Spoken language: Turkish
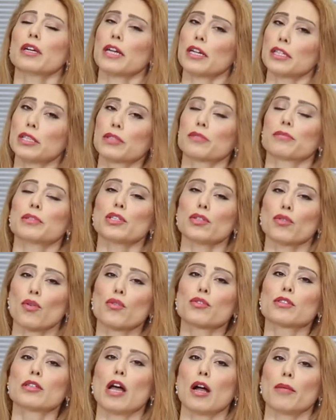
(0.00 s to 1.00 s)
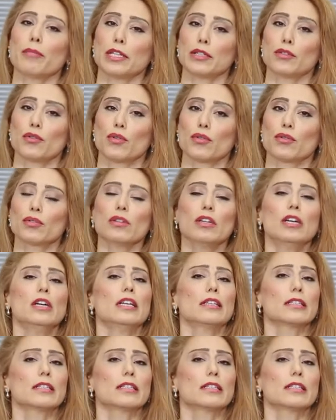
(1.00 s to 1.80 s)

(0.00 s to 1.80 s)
Araştırmacı gözlemledi onu.